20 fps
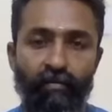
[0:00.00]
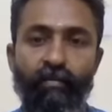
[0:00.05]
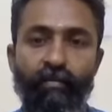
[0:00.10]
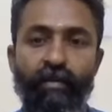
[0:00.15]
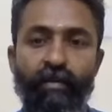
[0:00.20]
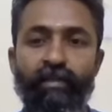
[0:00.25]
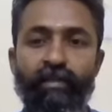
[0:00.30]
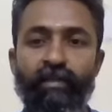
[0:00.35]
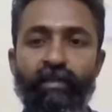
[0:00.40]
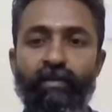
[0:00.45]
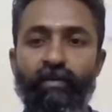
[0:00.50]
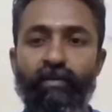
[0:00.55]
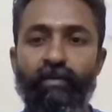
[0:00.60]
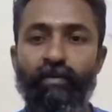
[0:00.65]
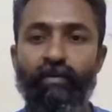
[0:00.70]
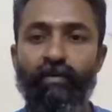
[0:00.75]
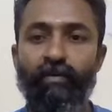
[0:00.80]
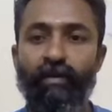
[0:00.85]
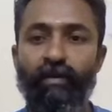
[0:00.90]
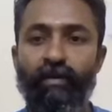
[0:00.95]

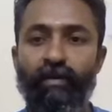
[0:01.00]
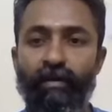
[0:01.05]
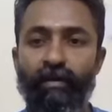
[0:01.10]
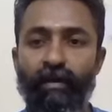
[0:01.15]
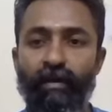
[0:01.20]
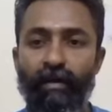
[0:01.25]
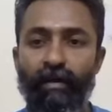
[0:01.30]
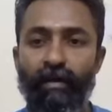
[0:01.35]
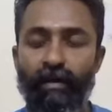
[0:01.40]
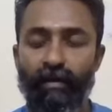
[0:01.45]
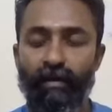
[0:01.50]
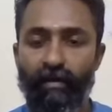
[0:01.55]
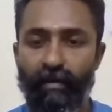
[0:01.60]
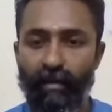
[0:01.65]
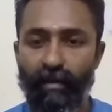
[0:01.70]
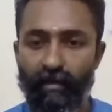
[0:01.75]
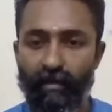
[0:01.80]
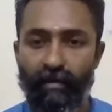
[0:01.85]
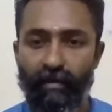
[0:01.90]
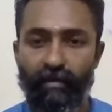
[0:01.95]
ఊపిరితిత్తులు
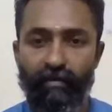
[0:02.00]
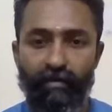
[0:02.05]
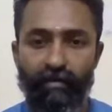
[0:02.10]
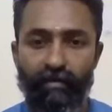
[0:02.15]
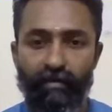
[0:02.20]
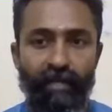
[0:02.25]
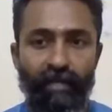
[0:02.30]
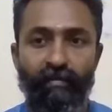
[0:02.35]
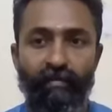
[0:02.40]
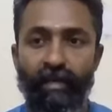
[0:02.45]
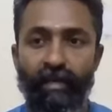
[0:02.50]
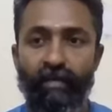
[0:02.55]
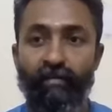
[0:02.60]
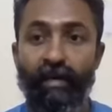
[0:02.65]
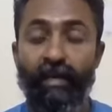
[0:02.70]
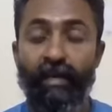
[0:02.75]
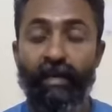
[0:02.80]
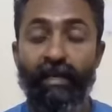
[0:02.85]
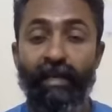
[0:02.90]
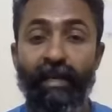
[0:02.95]
లివరు స్టమక్
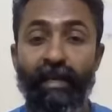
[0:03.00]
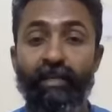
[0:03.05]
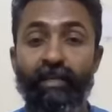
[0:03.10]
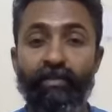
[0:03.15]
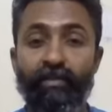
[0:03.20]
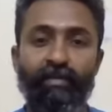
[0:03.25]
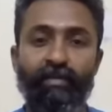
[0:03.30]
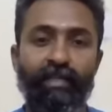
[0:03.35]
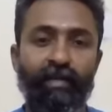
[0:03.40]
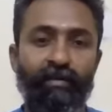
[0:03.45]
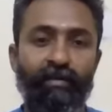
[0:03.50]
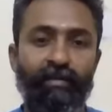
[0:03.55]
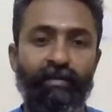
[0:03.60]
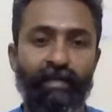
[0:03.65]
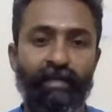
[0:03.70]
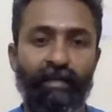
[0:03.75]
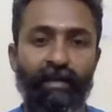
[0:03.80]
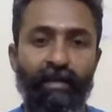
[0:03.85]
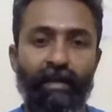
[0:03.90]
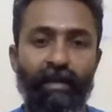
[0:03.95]
ఇవన్నీ ఎలా శుద్ధి
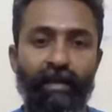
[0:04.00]
అవుతాయి